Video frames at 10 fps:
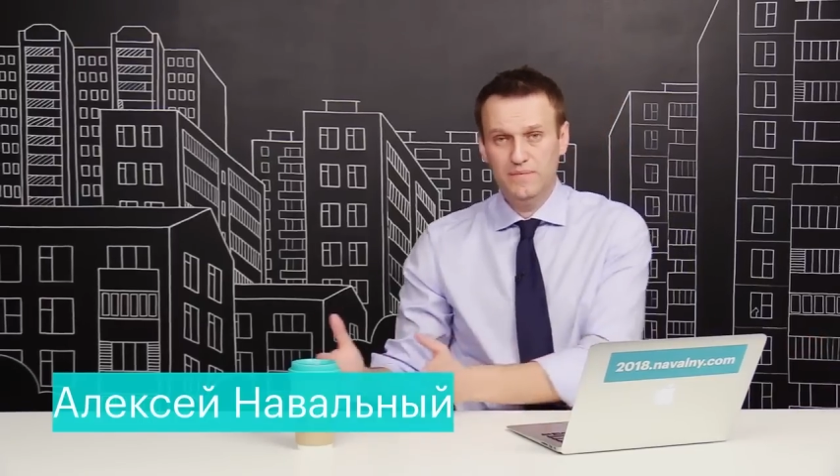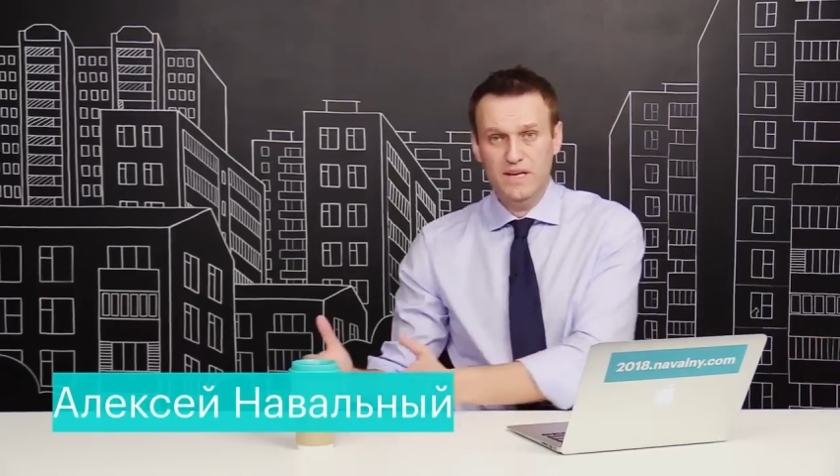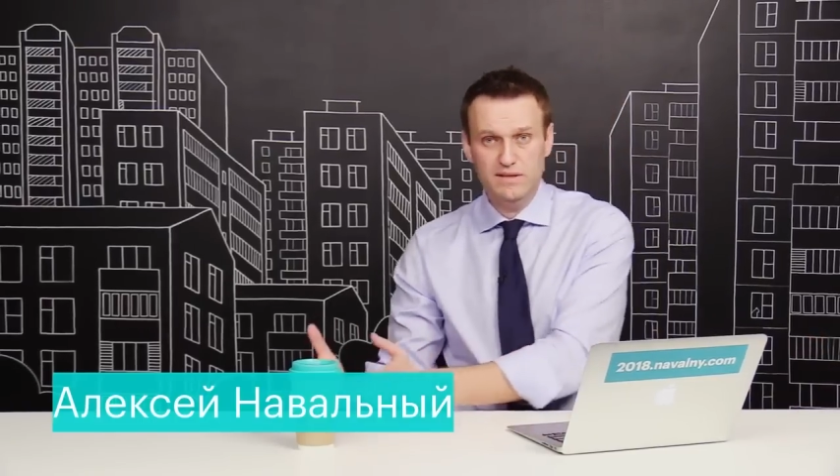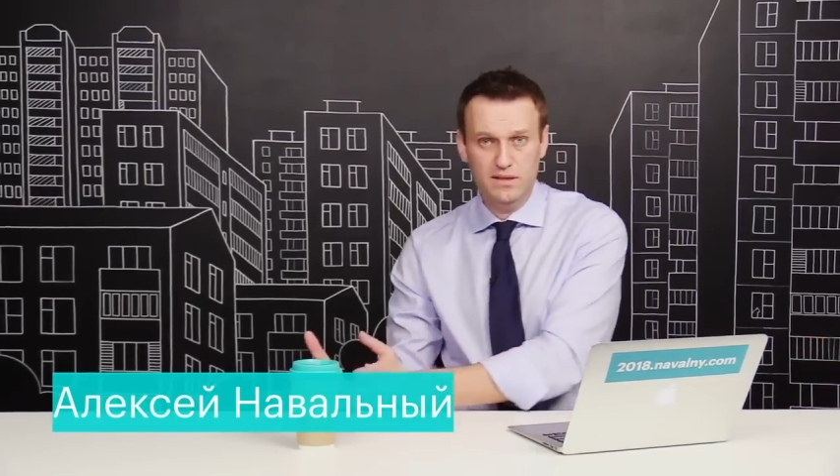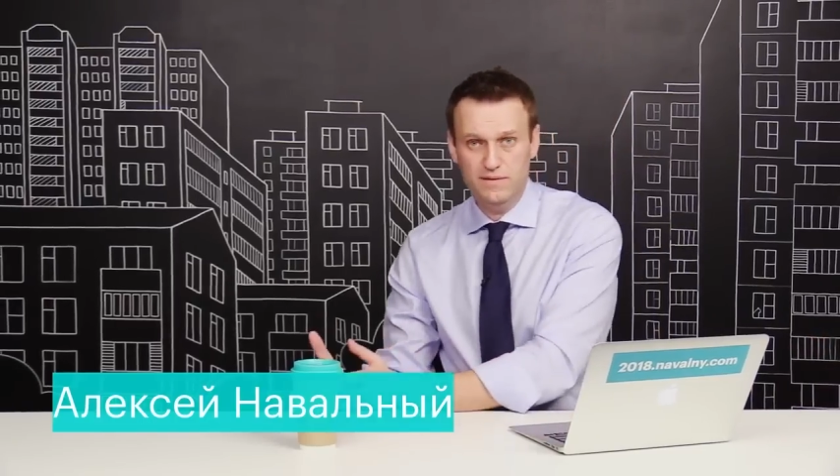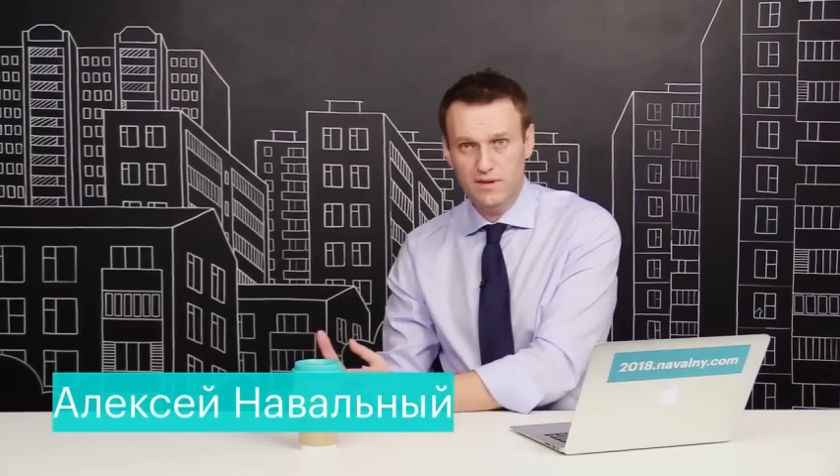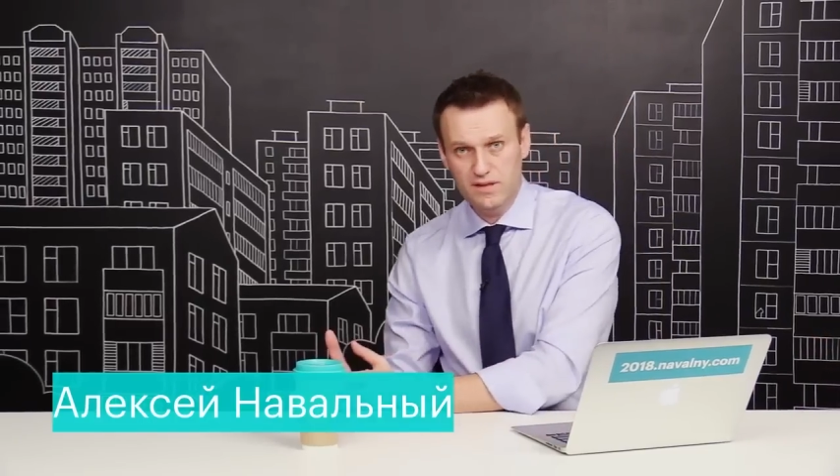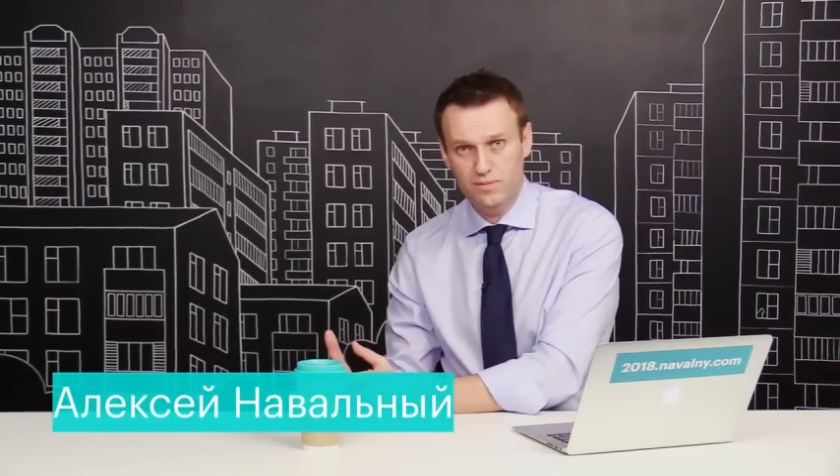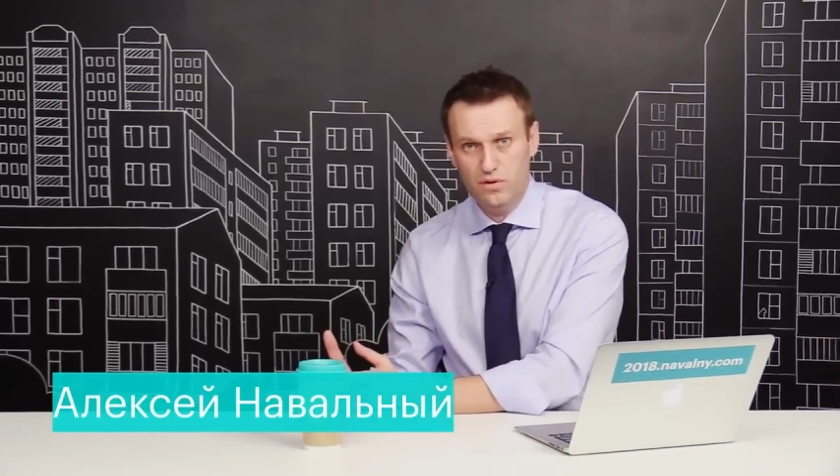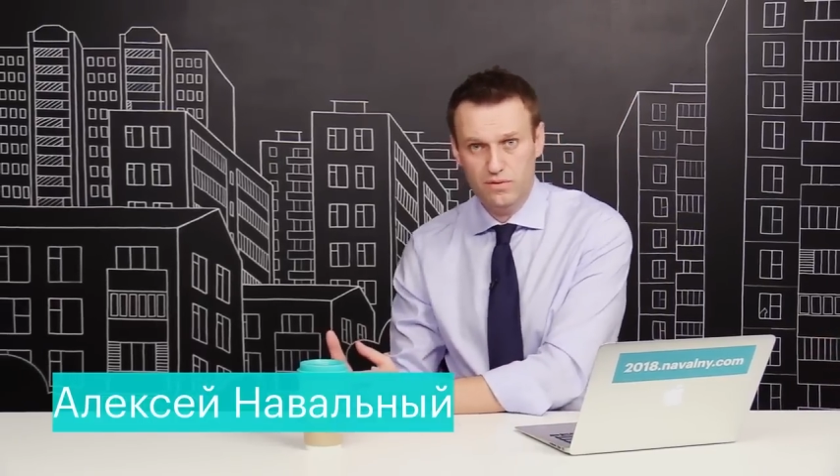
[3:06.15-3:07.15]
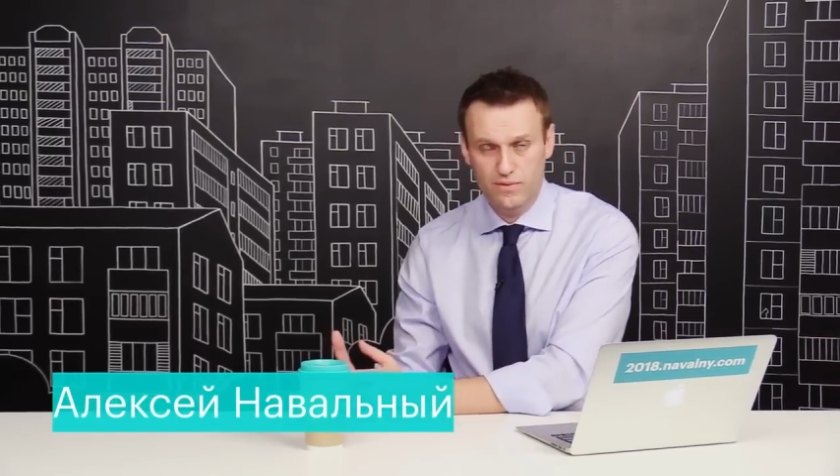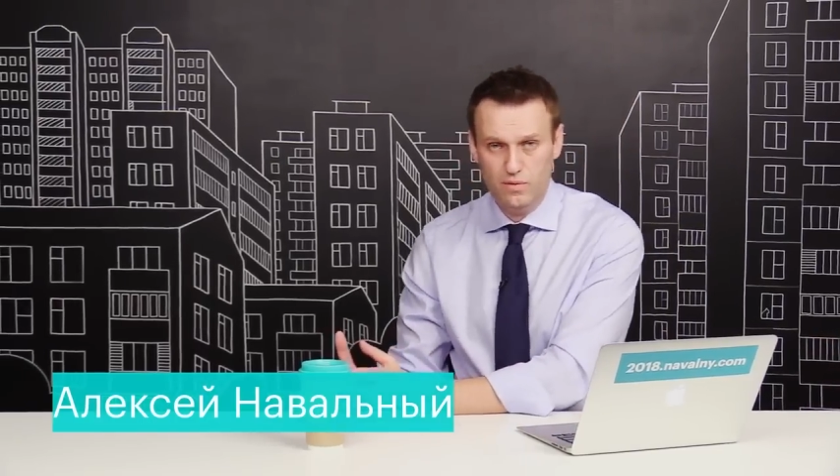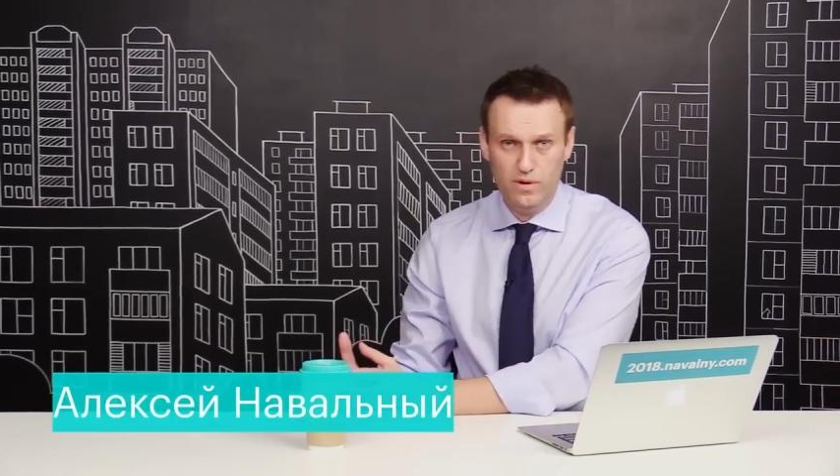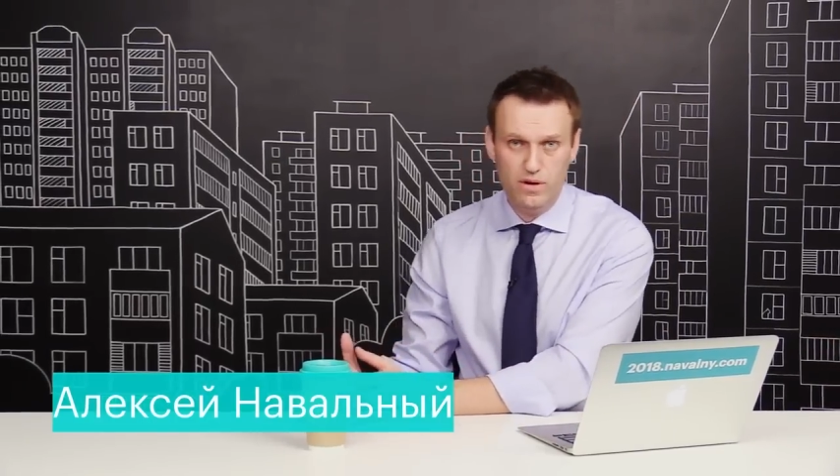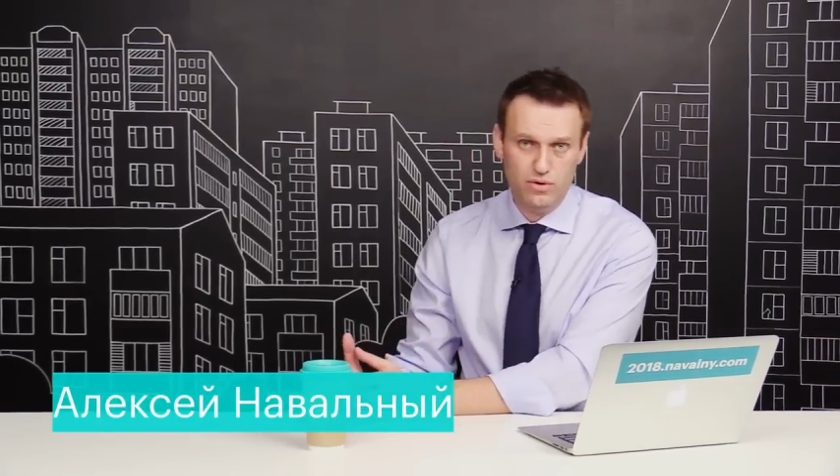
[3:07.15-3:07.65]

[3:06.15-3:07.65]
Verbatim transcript: 312 миллионов рублей